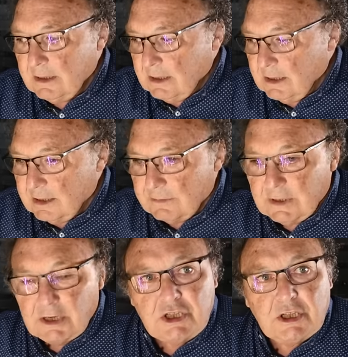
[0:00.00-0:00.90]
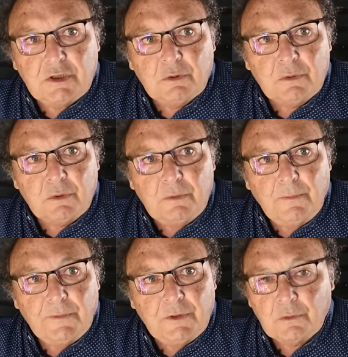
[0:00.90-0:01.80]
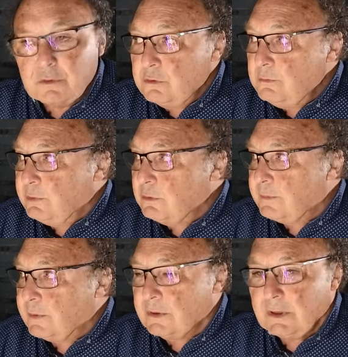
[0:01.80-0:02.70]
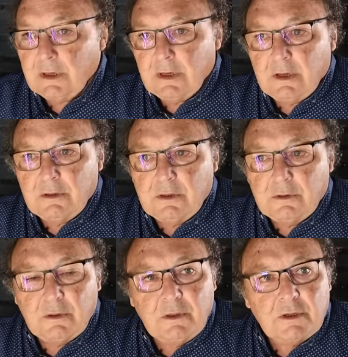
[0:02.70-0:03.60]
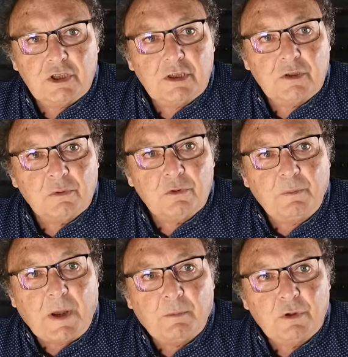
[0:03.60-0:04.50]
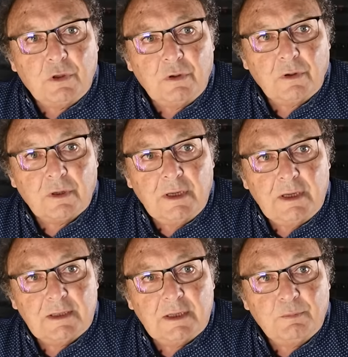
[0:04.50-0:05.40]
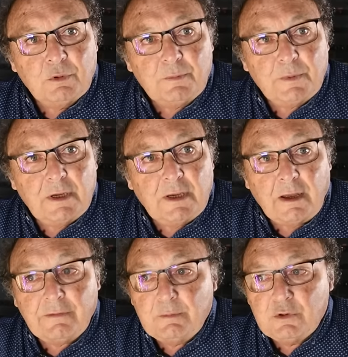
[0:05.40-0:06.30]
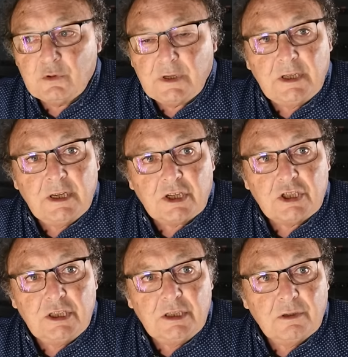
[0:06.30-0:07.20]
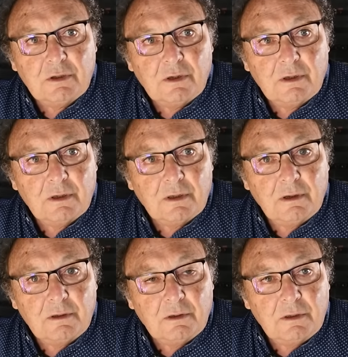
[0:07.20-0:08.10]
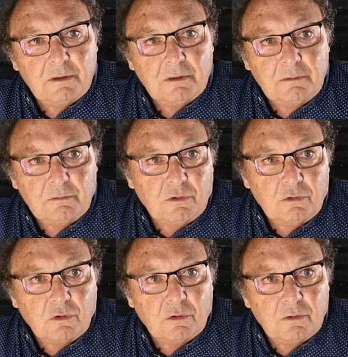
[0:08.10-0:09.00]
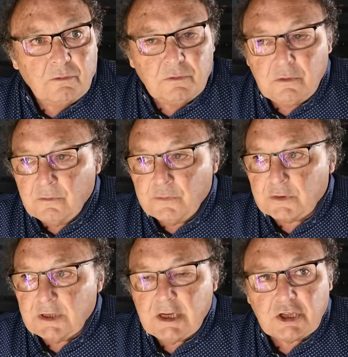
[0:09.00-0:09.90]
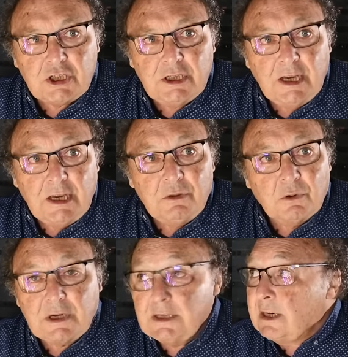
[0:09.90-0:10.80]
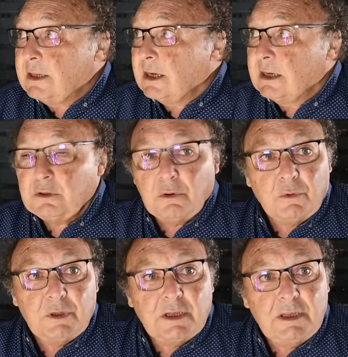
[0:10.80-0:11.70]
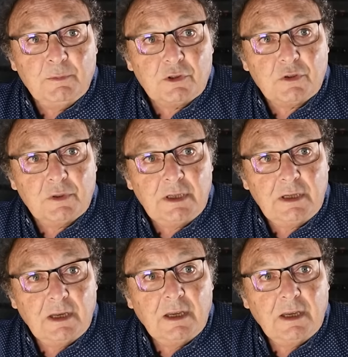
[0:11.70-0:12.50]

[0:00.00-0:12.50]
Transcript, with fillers: il y avait l'injection d'eau, donc une pompe d'injection d'eau par moteur, ces pompes avaient besoin d'énergie, euh, d'une forte énergie, donc les alternateurs ont été dimensionnés